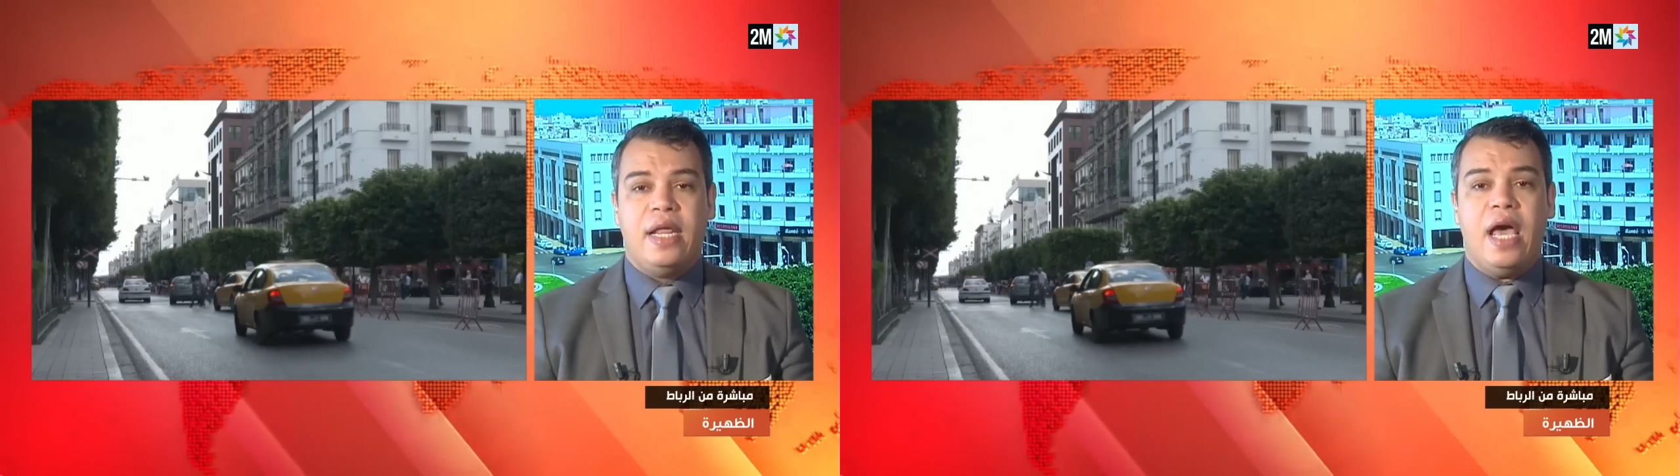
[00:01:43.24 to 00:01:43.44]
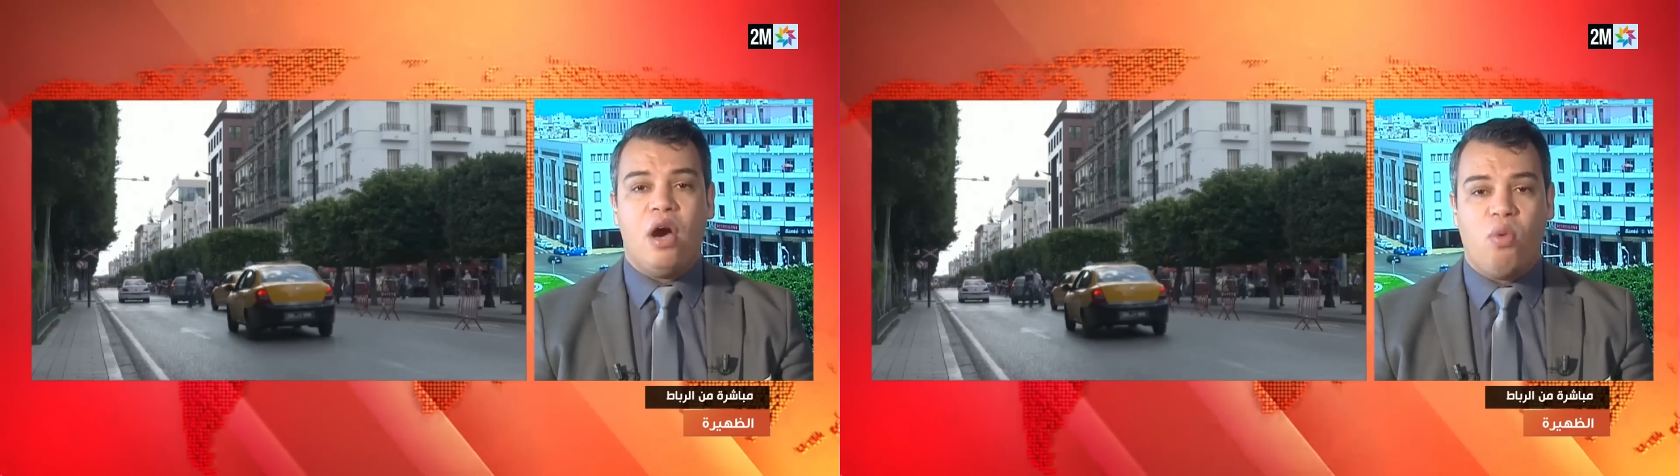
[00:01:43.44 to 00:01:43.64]

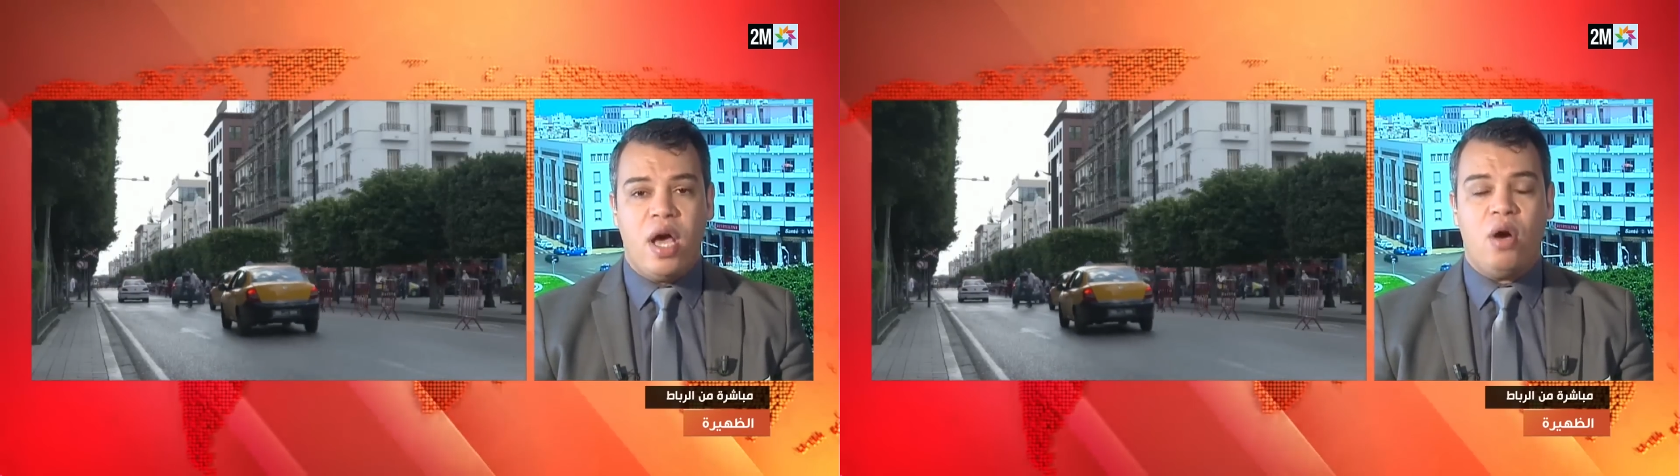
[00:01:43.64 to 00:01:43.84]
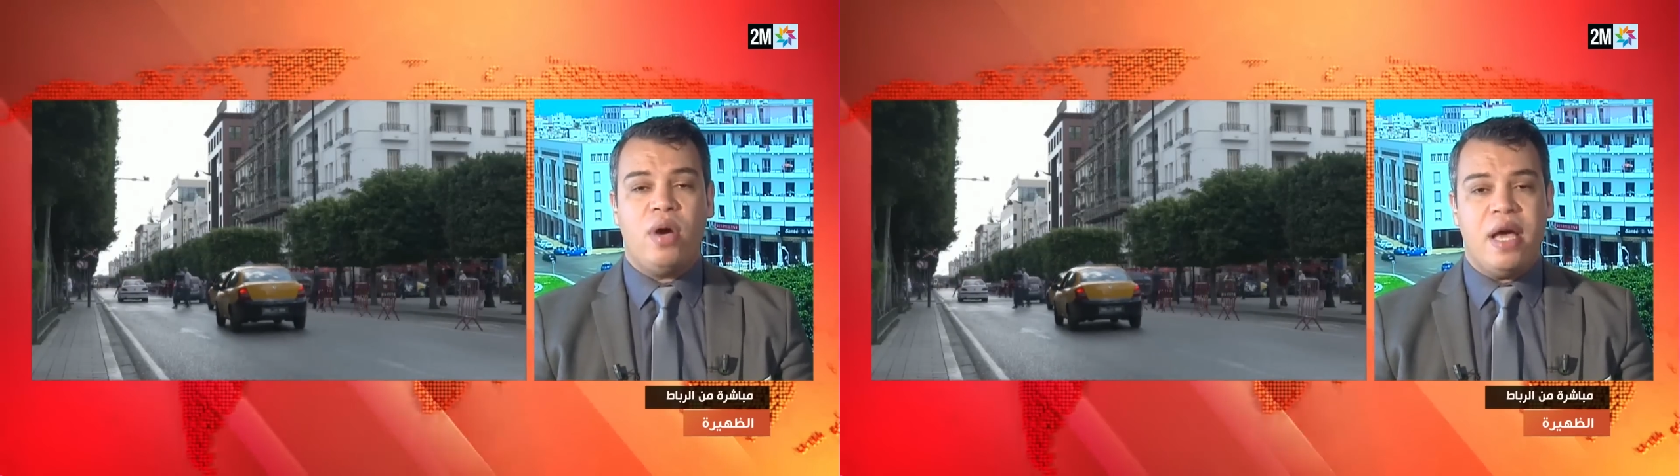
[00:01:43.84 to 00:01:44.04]

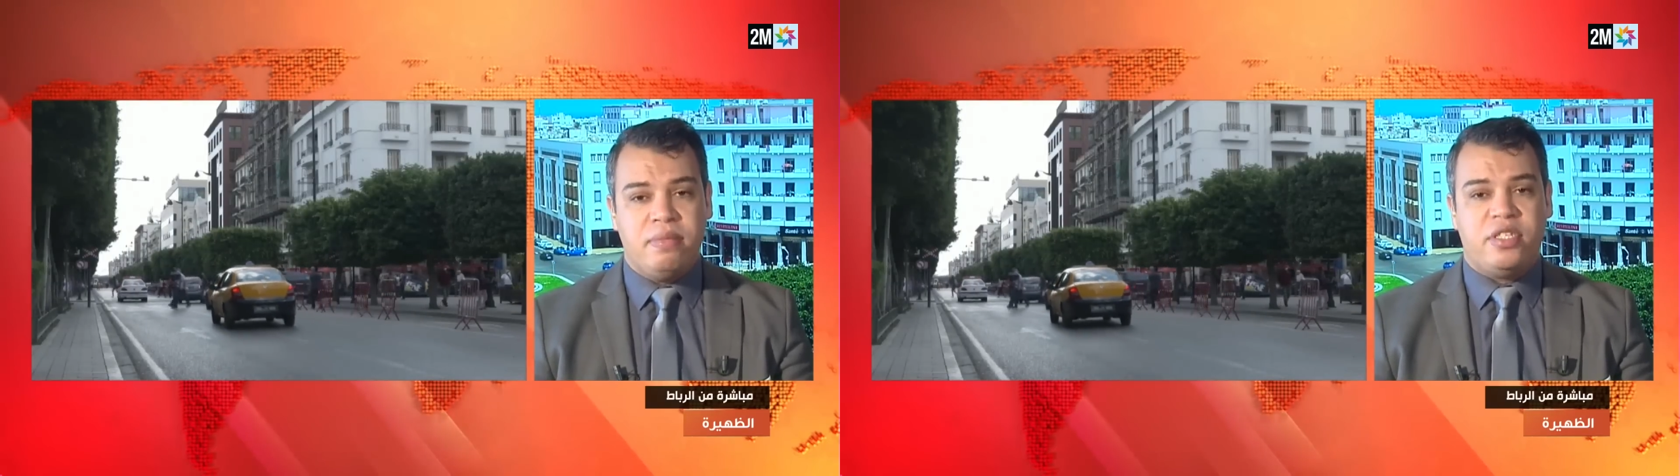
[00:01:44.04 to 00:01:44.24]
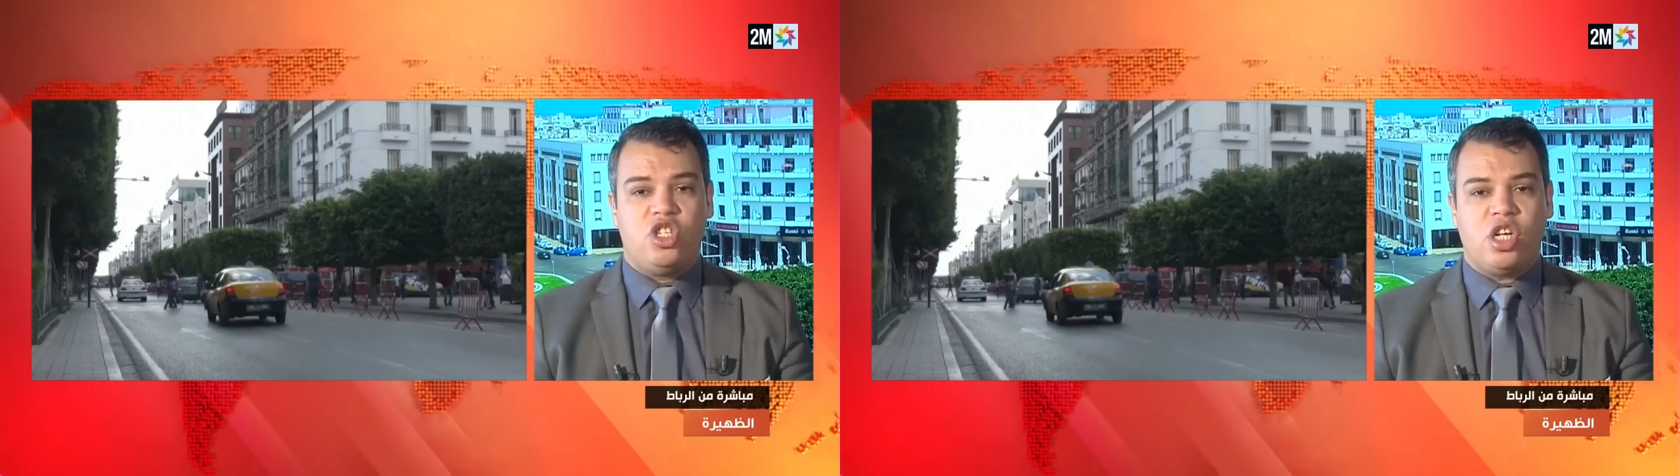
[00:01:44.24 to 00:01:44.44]
لأهواء
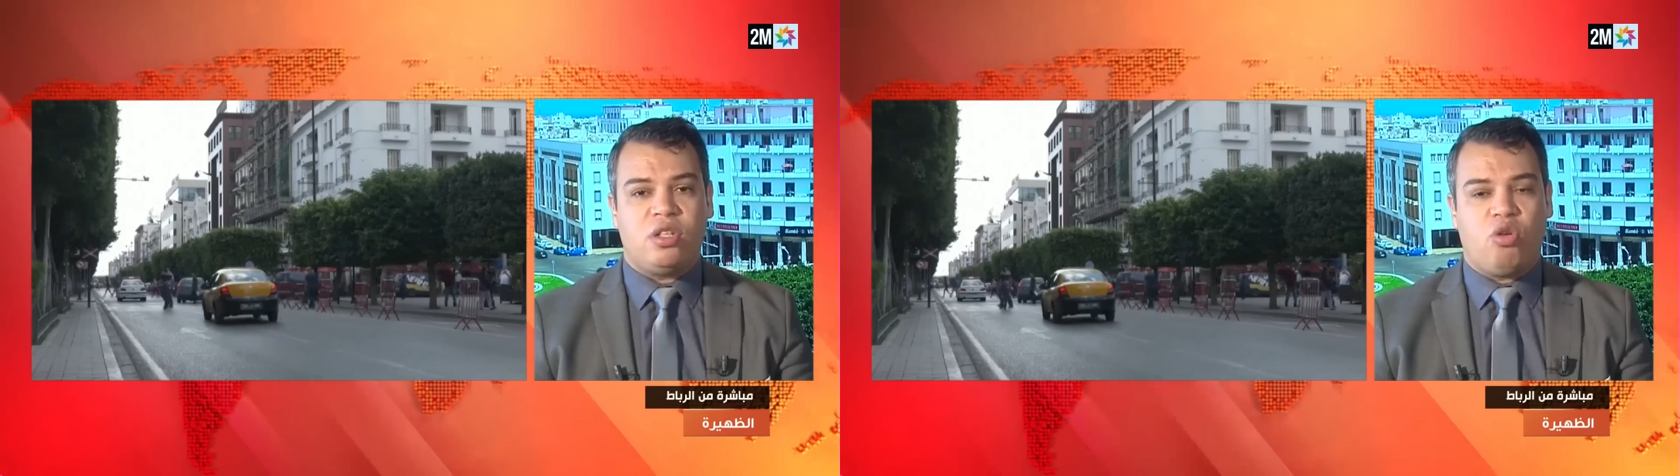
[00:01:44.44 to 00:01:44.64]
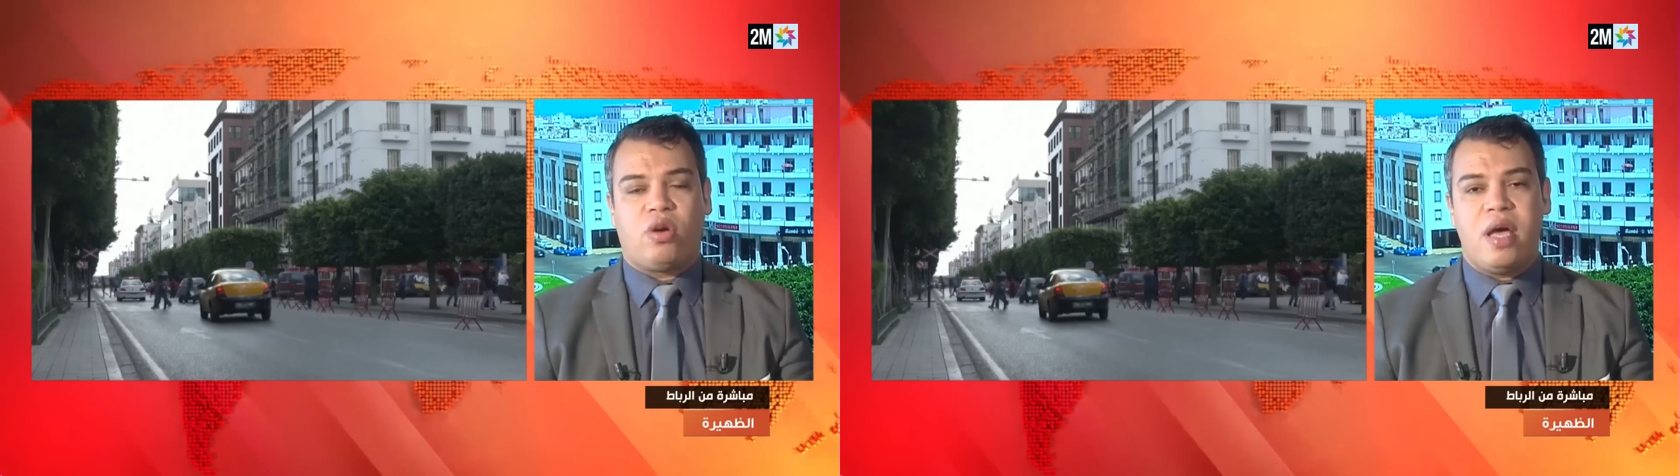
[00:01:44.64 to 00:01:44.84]
وأمزجة
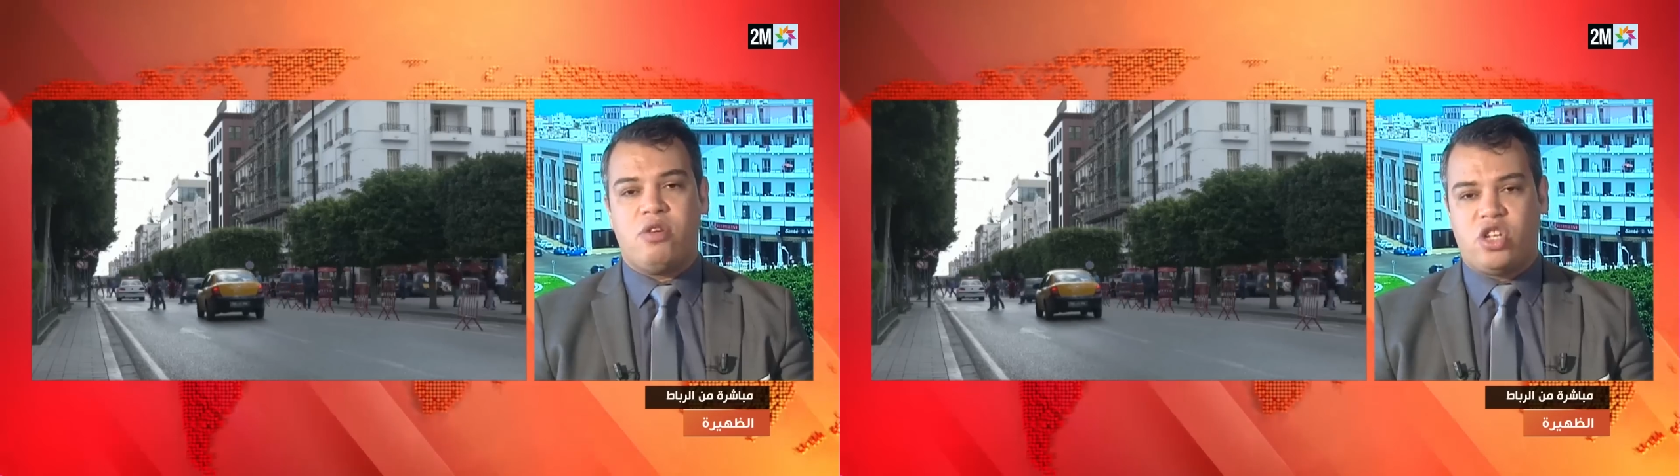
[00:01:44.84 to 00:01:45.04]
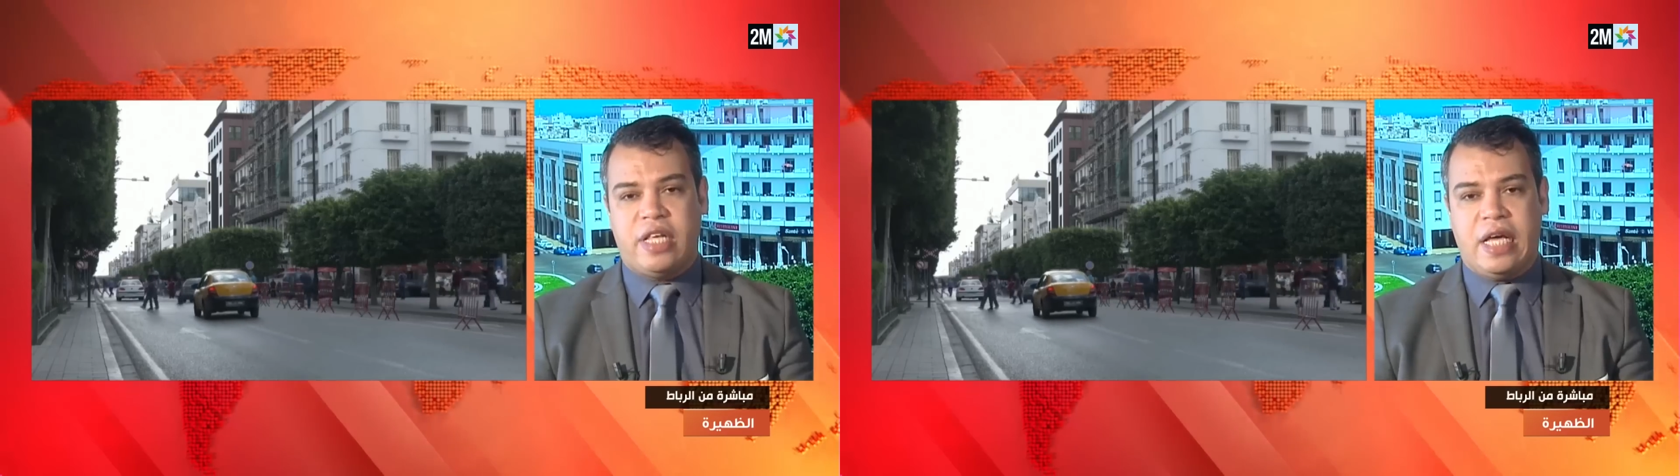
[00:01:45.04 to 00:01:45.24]

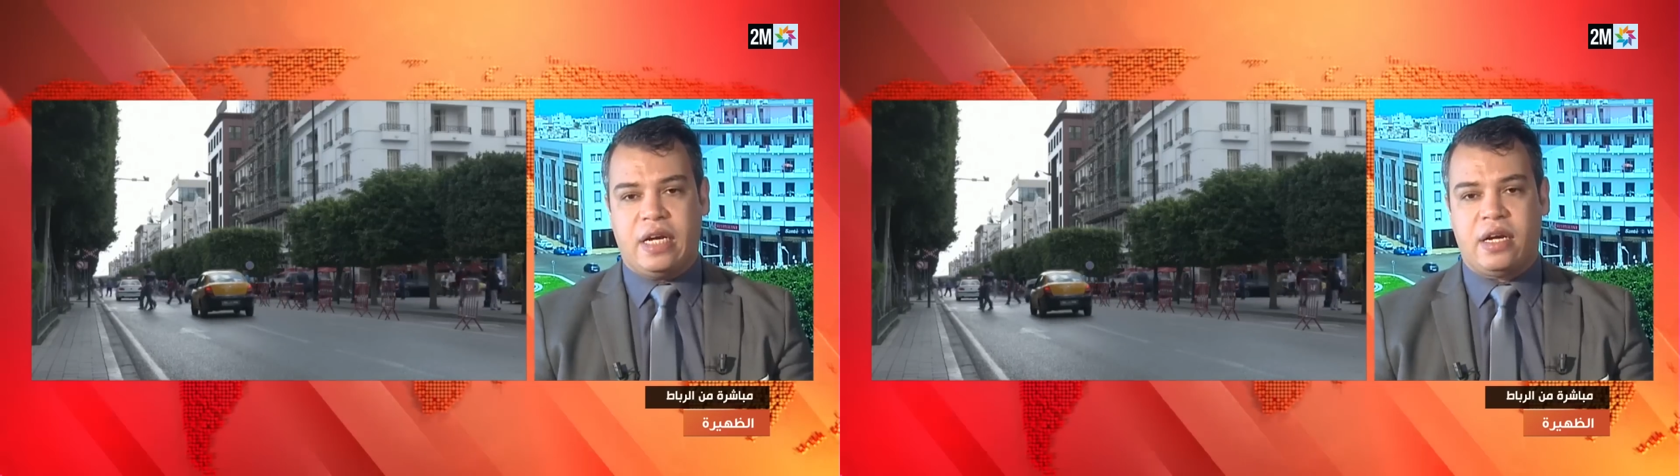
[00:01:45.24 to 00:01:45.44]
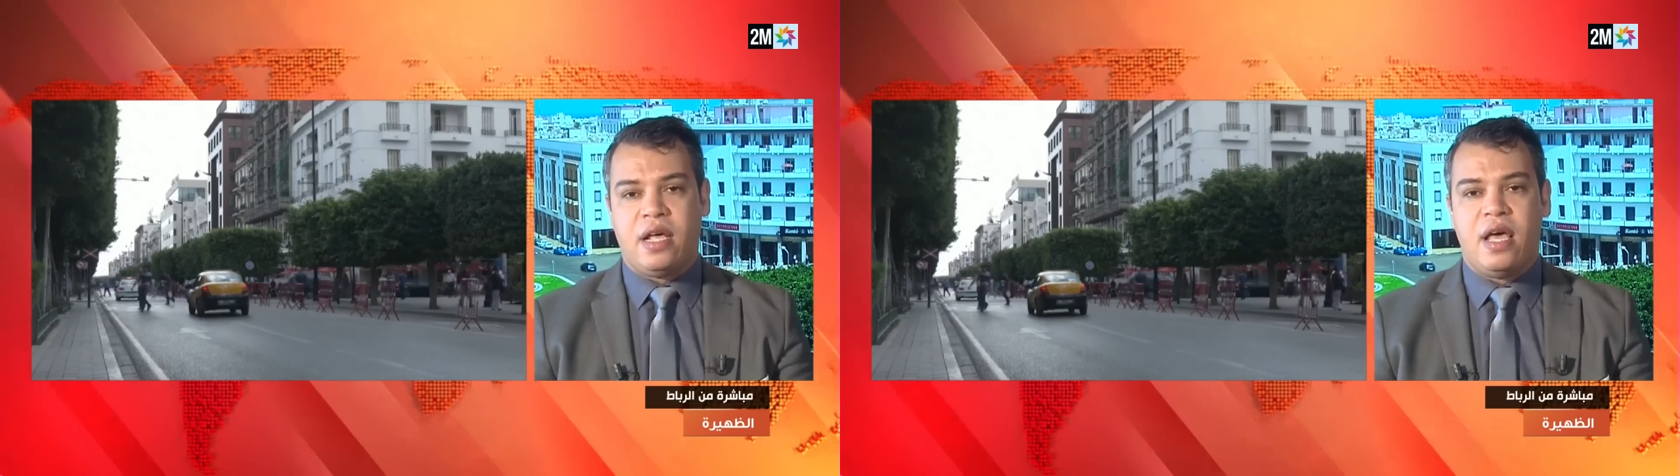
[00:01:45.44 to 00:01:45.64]
حكام الجزائر